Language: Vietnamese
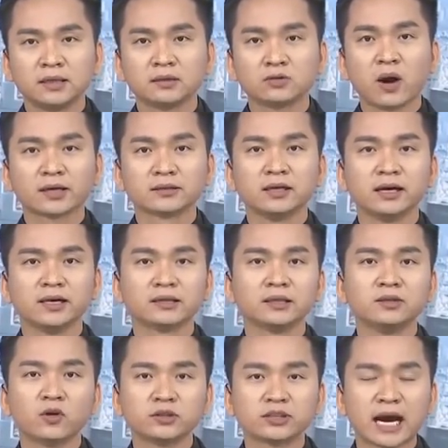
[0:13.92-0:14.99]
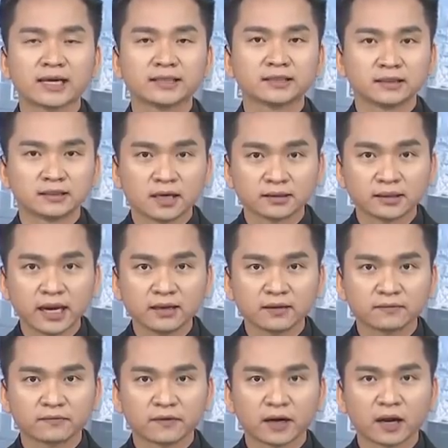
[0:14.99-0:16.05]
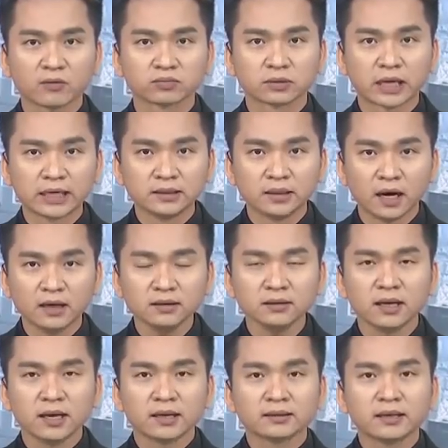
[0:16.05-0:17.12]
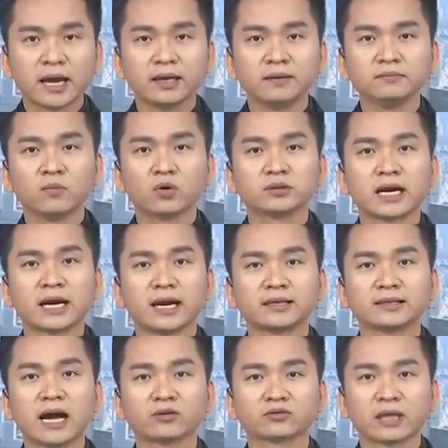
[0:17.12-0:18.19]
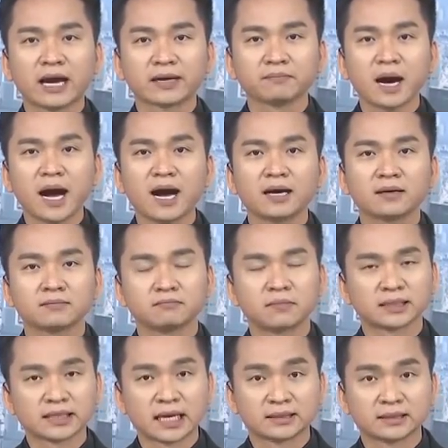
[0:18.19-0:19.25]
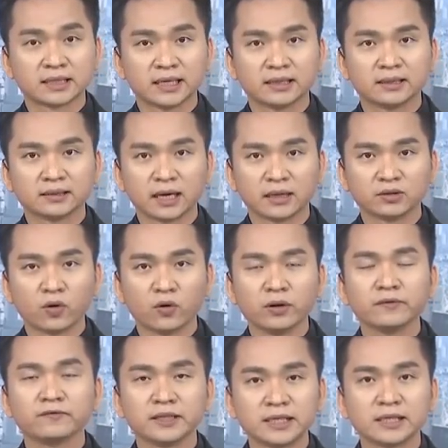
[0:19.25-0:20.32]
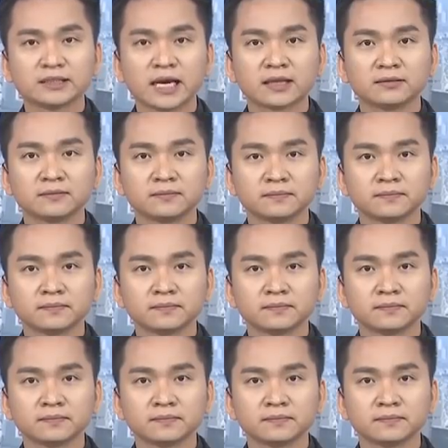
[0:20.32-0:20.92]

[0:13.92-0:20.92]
Những đoàn người cứ nối dài sự thương tiếc và lòng kính ngưỡng đến một nhà lãnh đạo tài ba mà giản dị gần gũi với nhân dân.